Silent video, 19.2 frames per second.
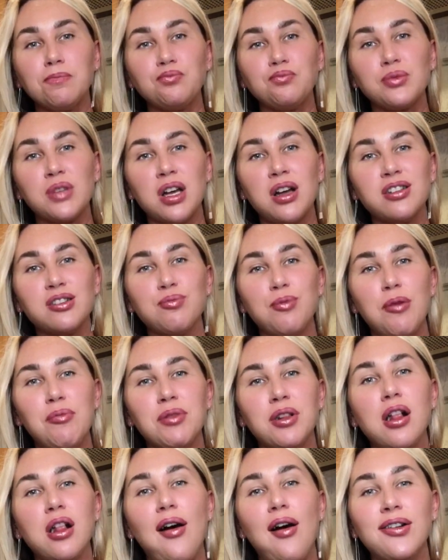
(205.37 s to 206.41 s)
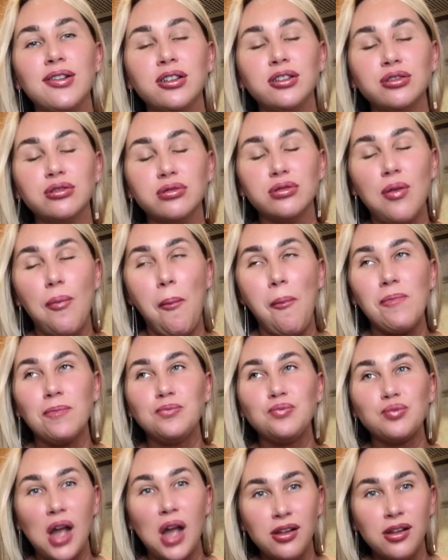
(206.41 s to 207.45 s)
Я вспомнила один,
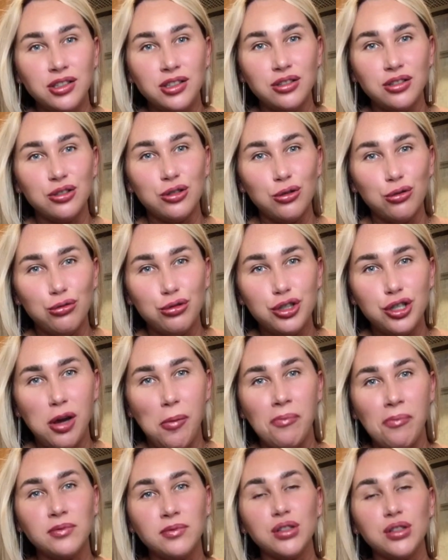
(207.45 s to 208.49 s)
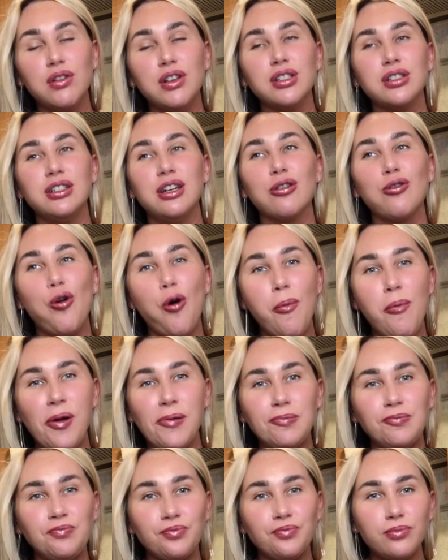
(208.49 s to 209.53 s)
один случай своей знакомой,
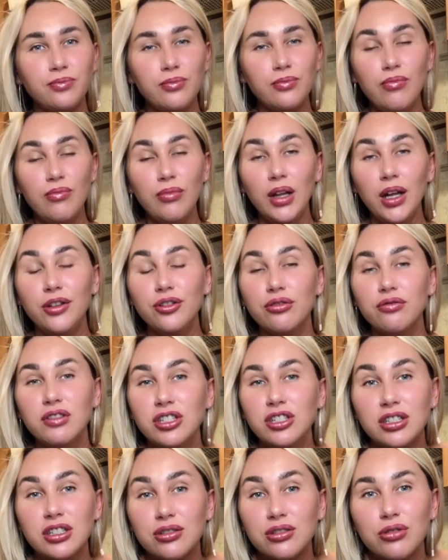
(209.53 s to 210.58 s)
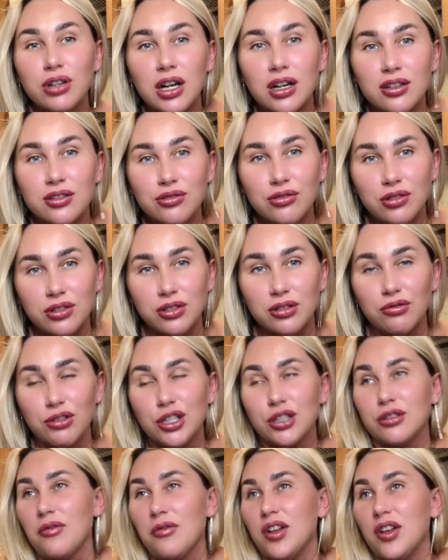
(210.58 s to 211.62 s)
но вы сейчас угорнете.
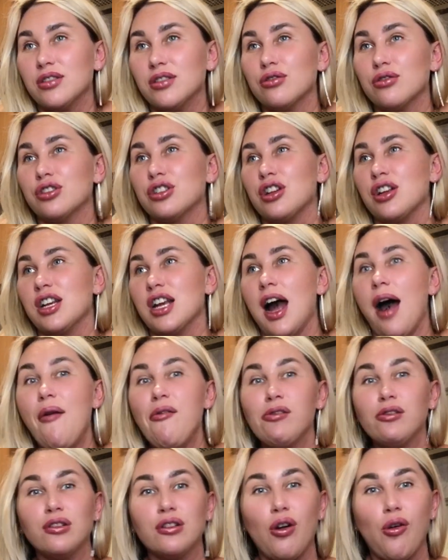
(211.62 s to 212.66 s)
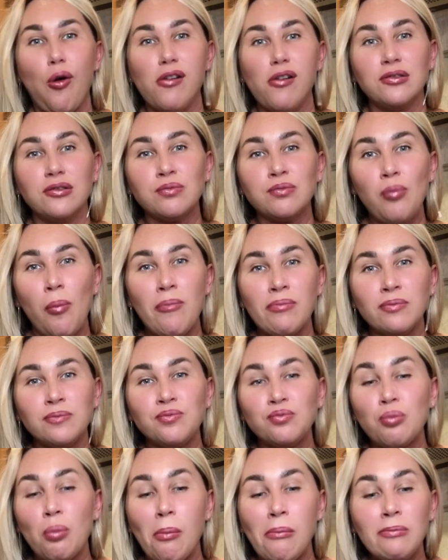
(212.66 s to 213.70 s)
Вот, слушайте, я вот такого
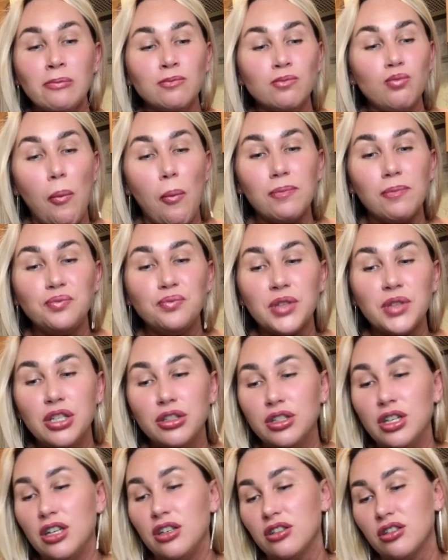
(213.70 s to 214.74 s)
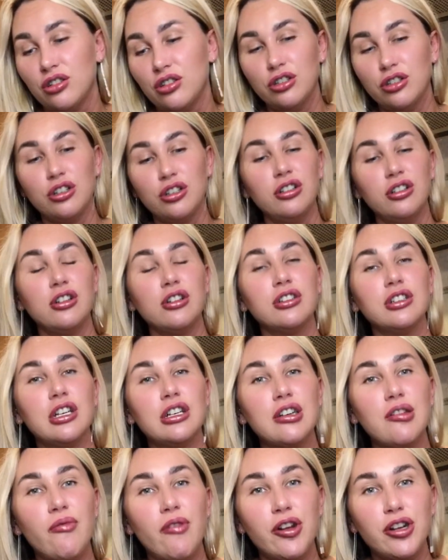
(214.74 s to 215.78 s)
нигде не слышала, нигде
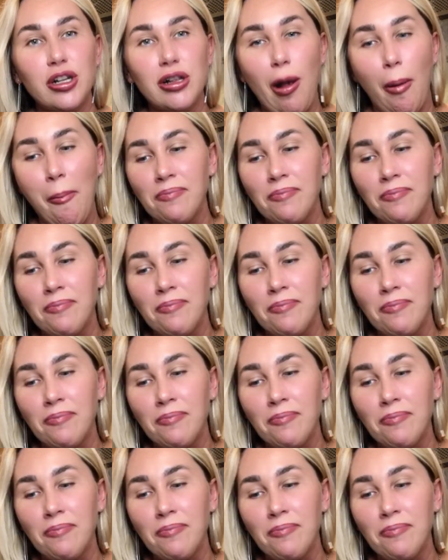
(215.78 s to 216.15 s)
не видела.